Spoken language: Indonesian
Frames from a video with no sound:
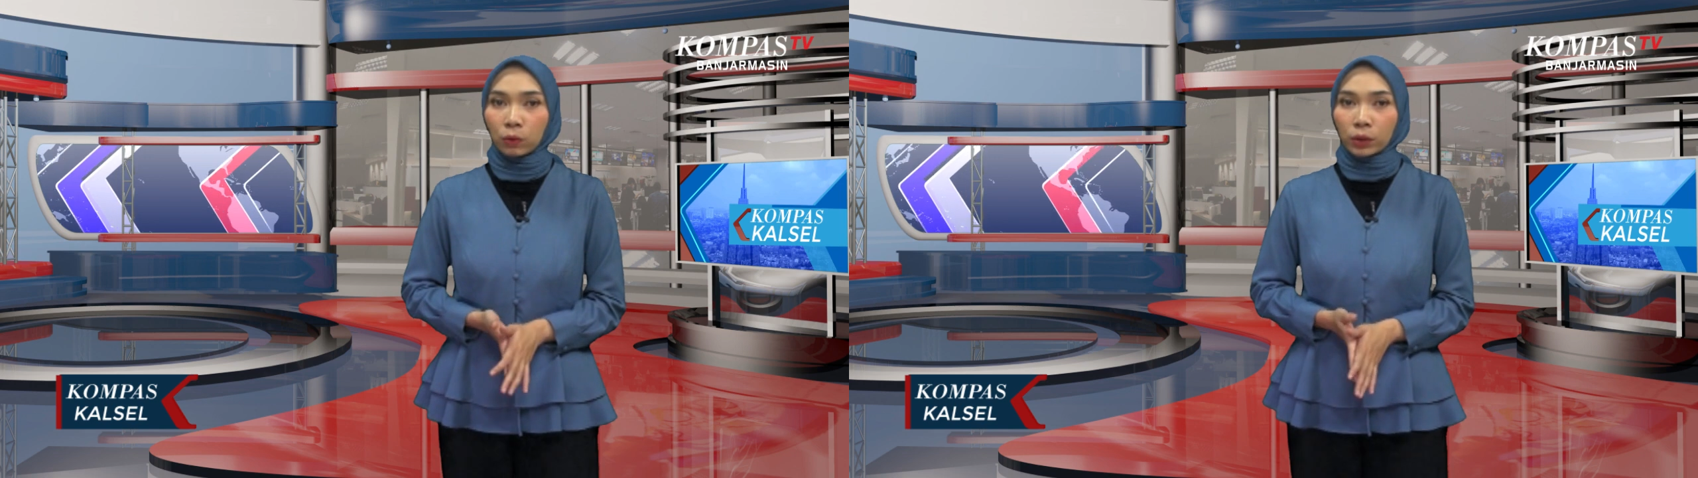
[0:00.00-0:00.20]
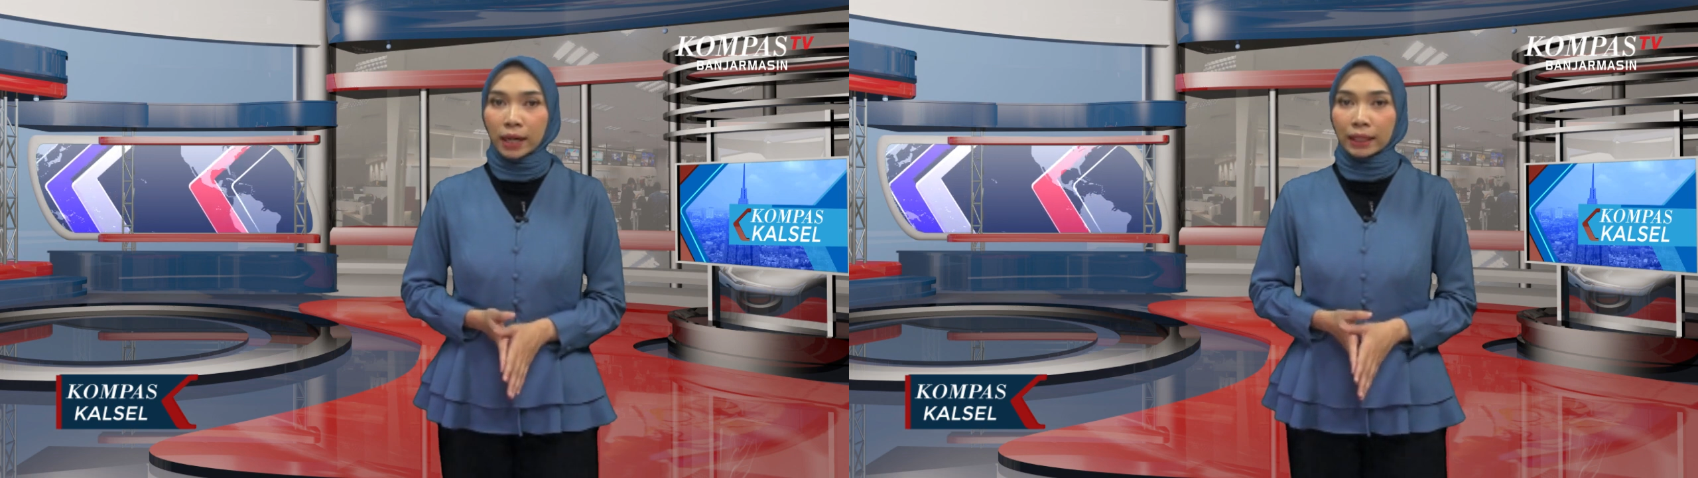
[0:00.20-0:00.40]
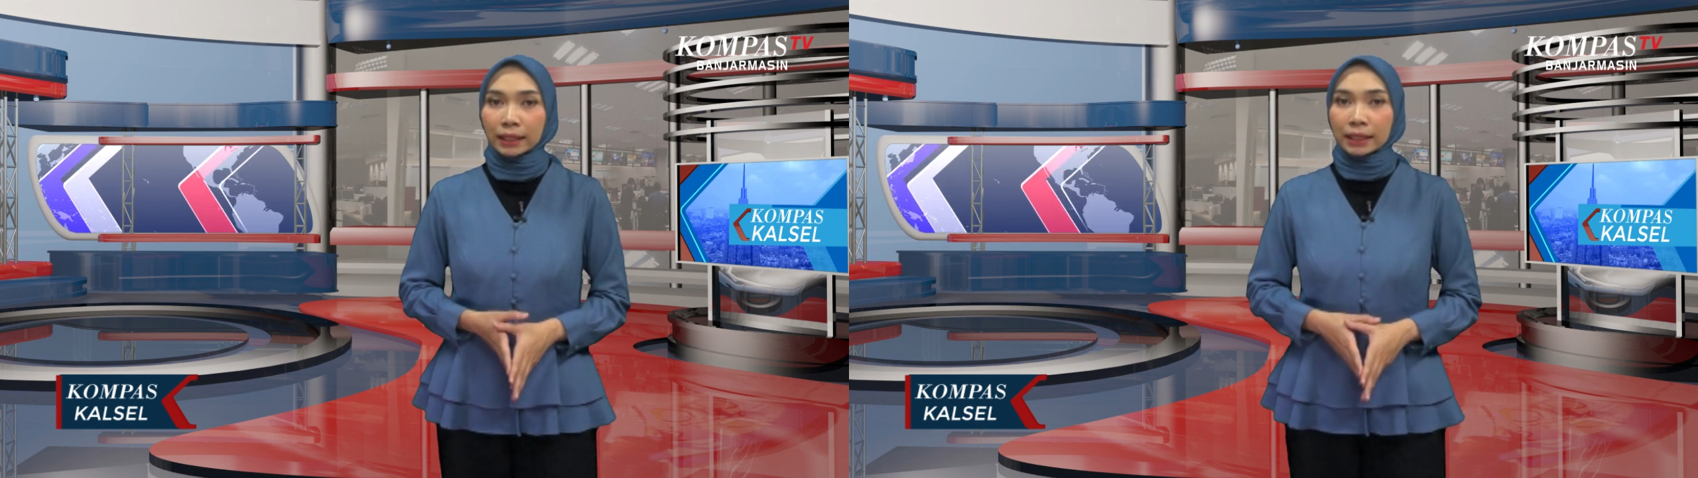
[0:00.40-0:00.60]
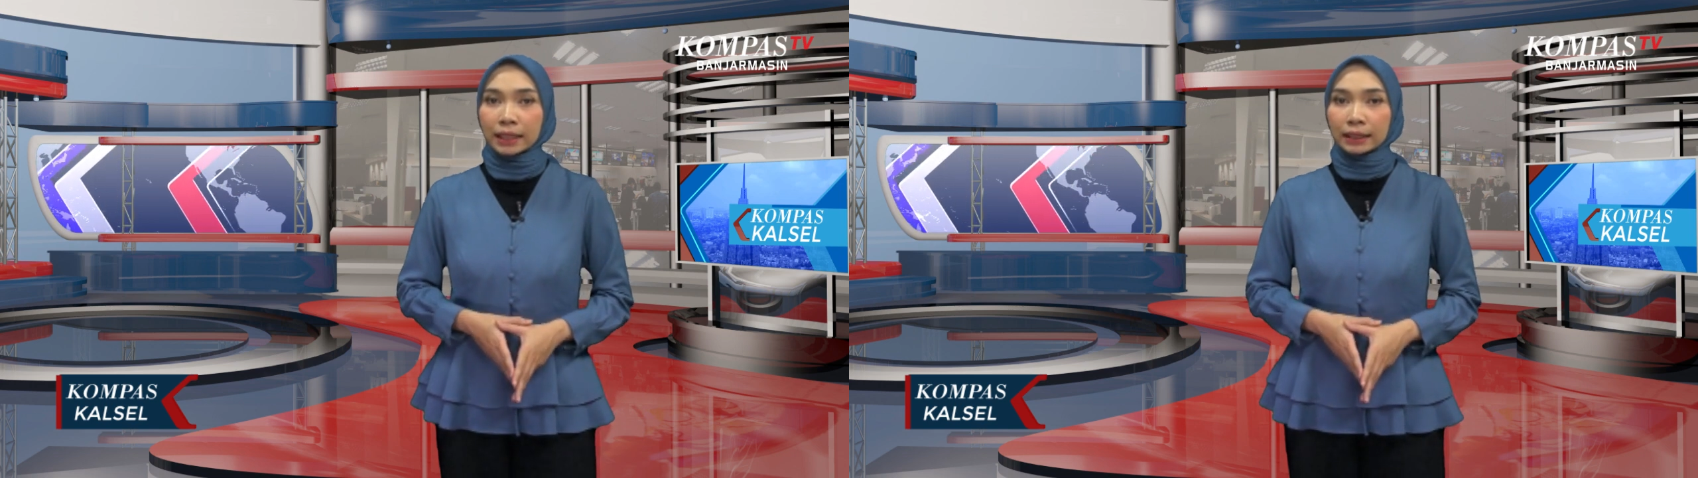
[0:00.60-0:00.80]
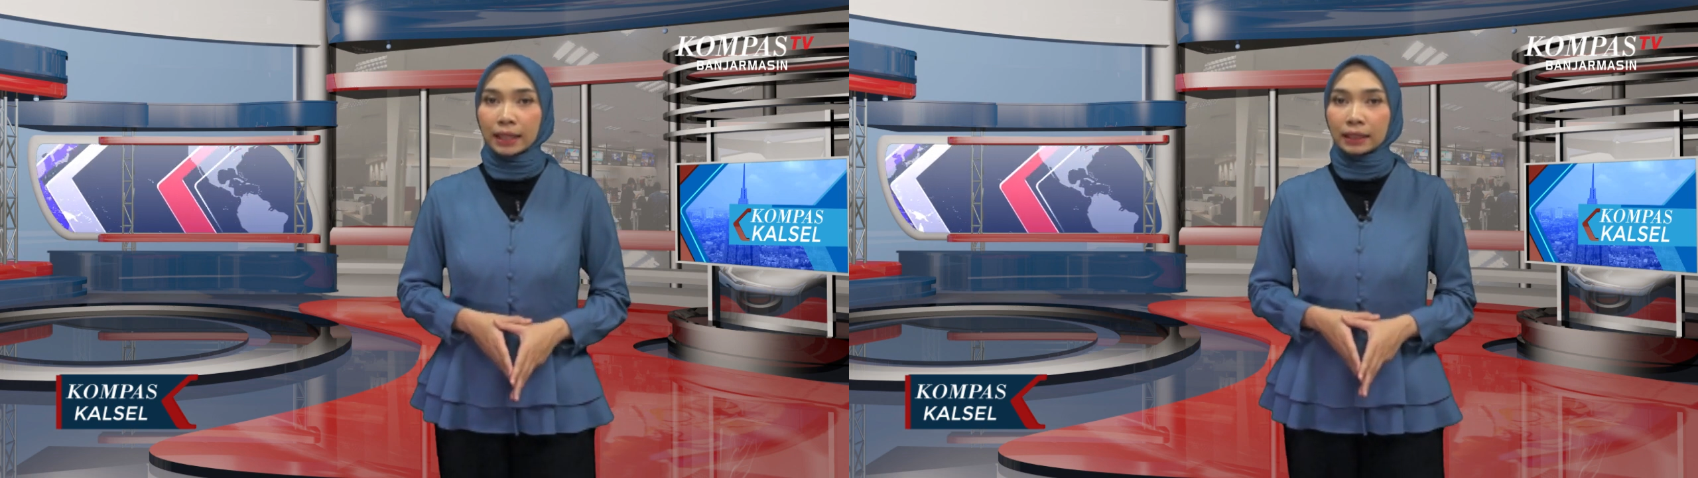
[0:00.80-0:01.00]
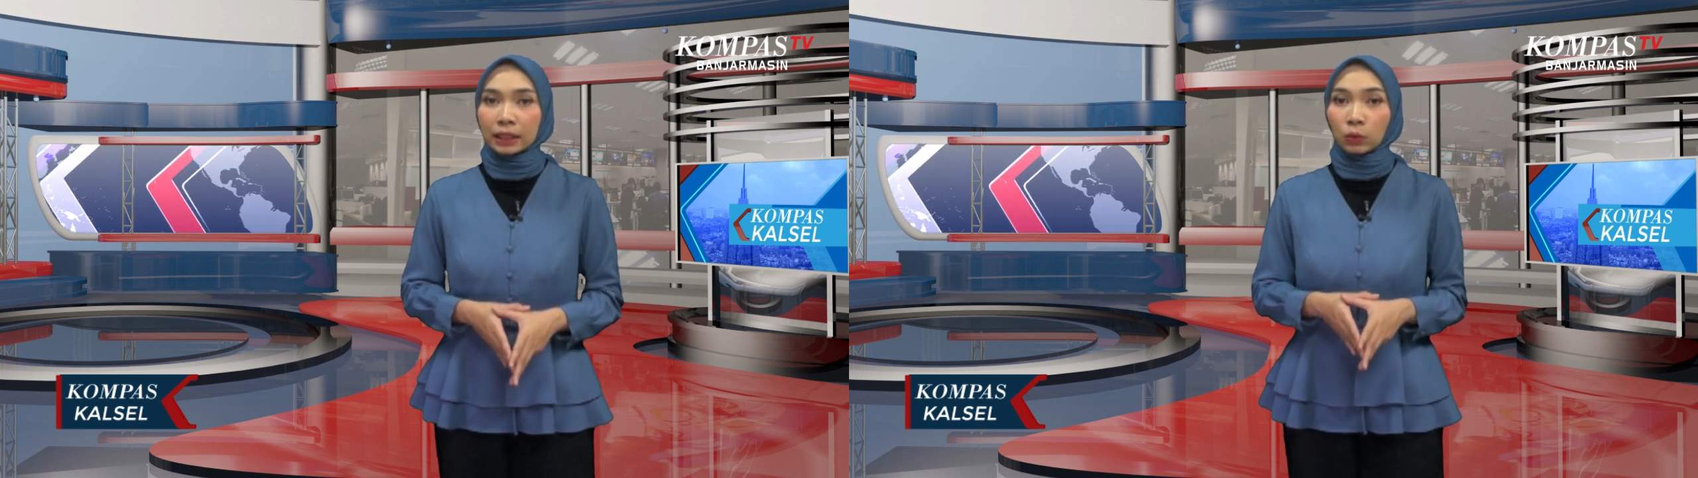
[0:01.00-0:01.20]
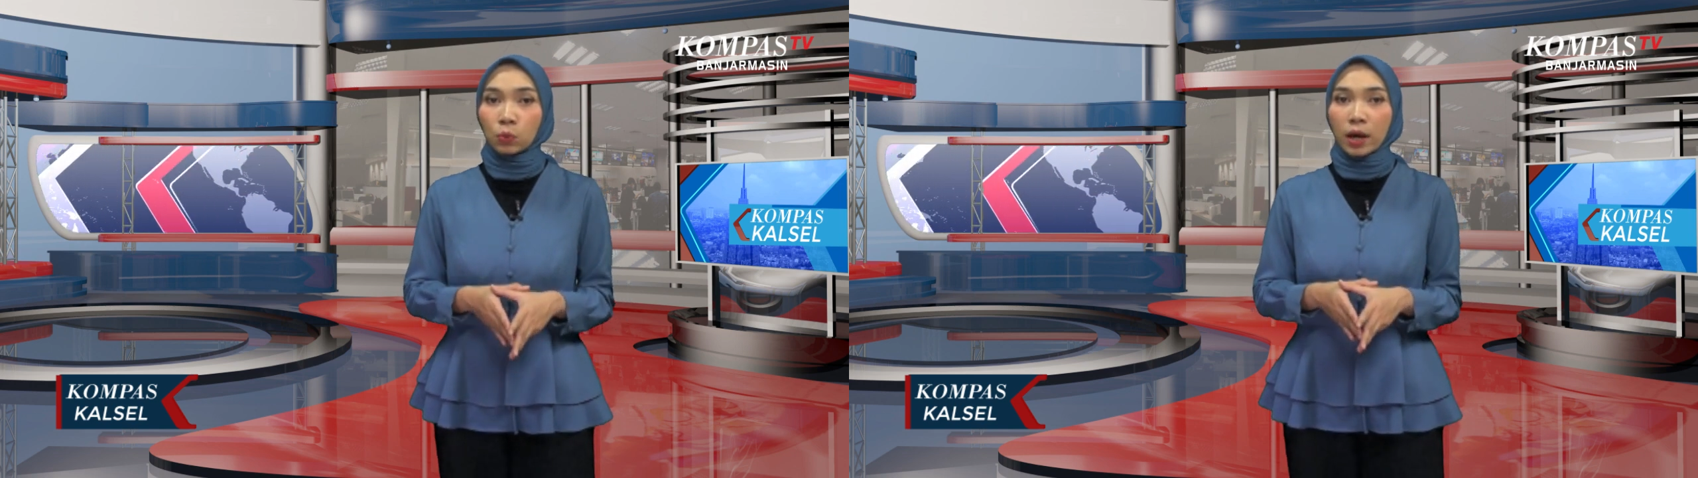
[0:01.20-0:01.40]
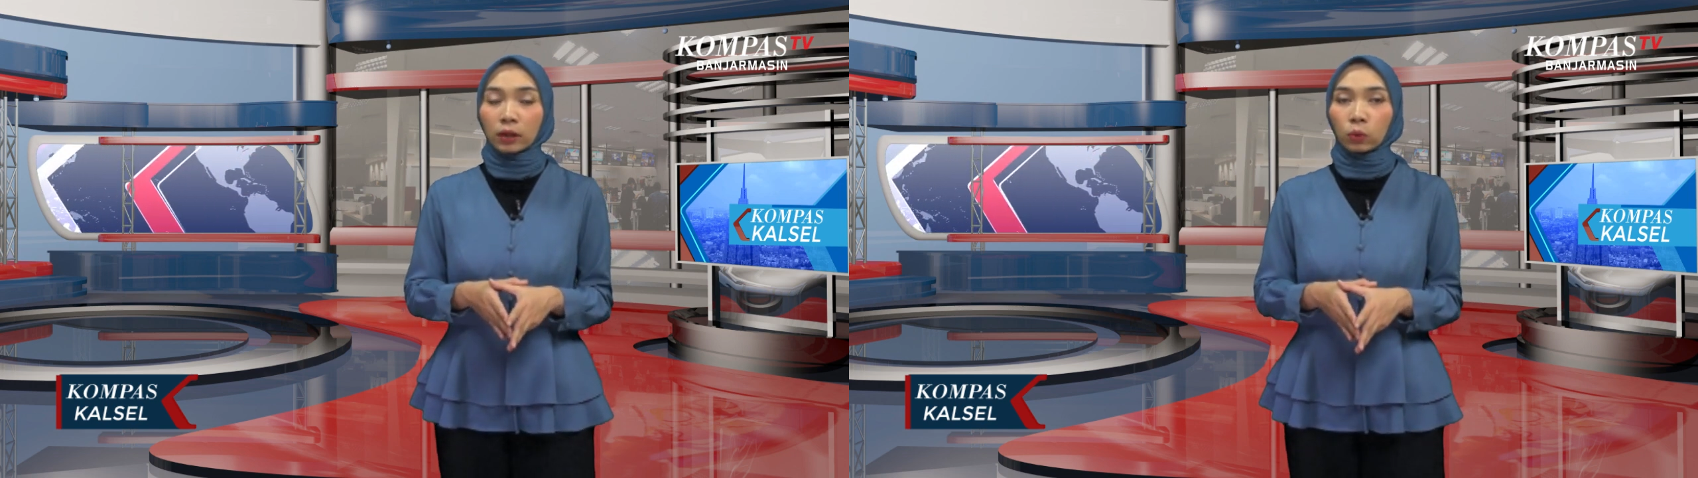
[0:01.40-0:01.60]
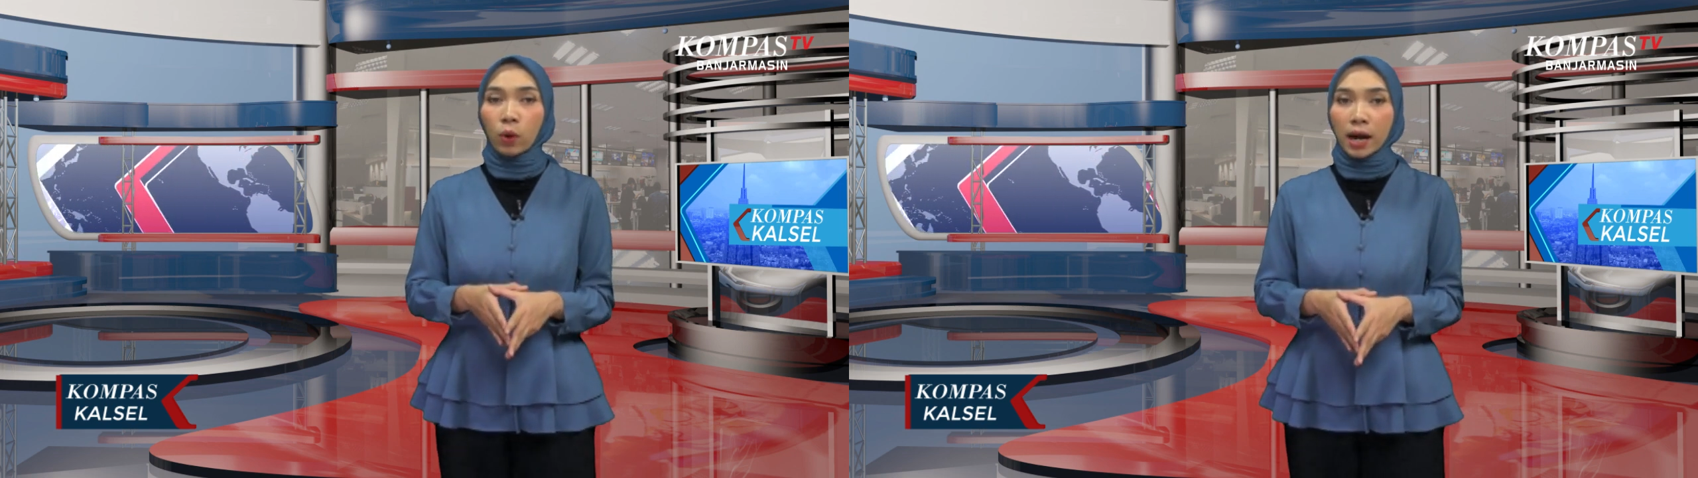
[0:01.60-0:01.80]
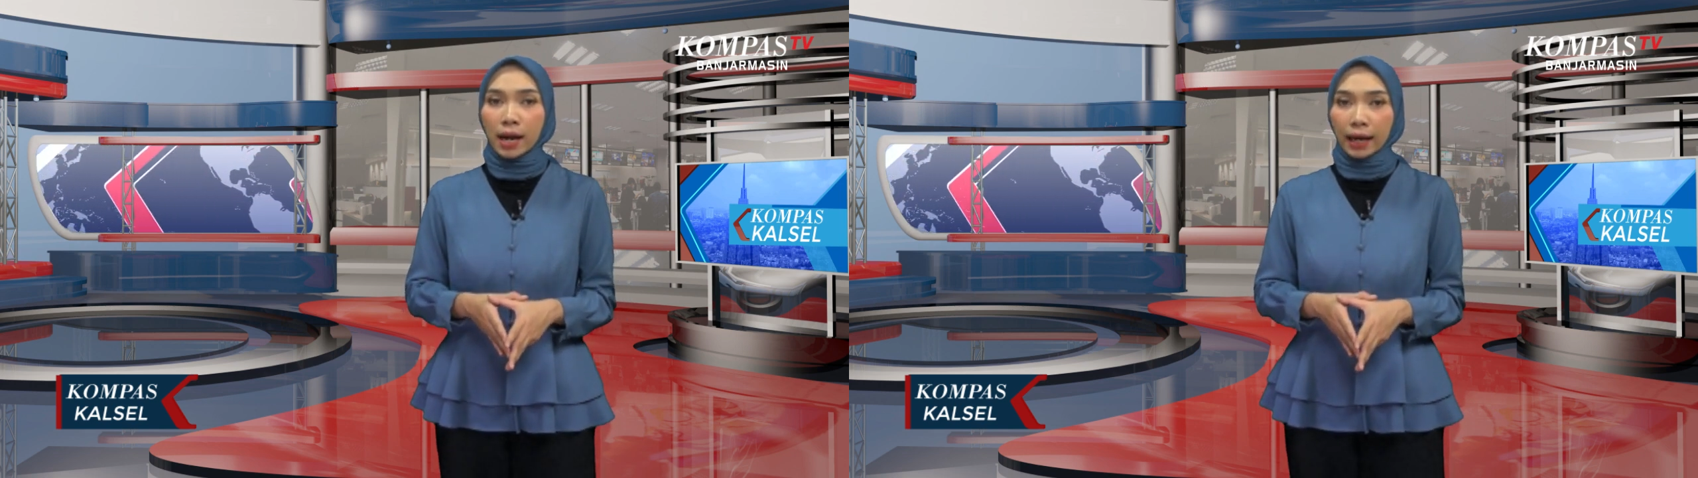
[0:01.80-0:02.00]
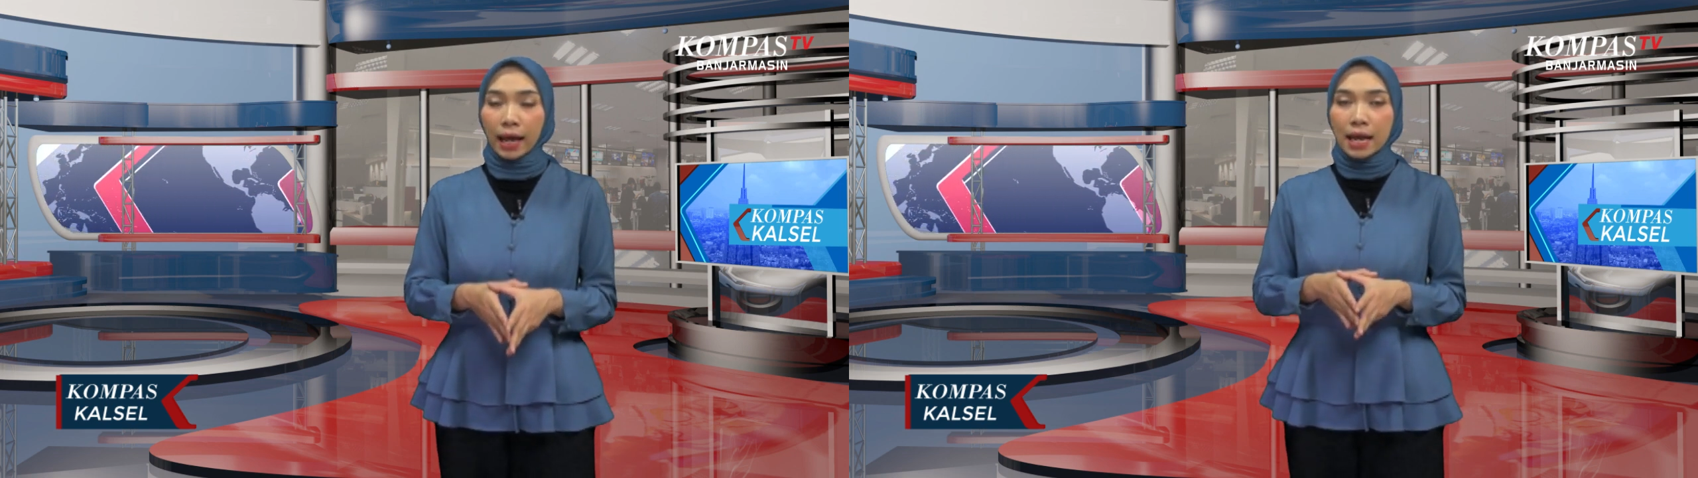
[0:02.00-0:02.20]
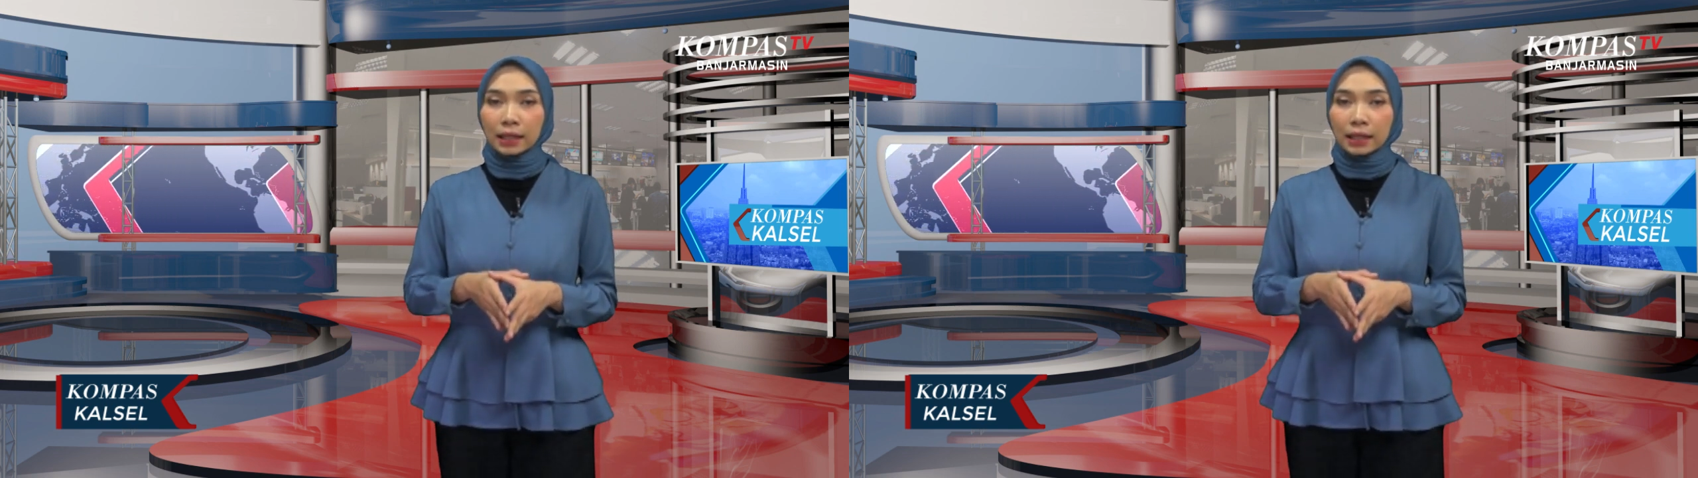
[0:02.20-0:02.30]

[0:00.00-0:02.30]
mengurangi kegiatan di luar ruangan,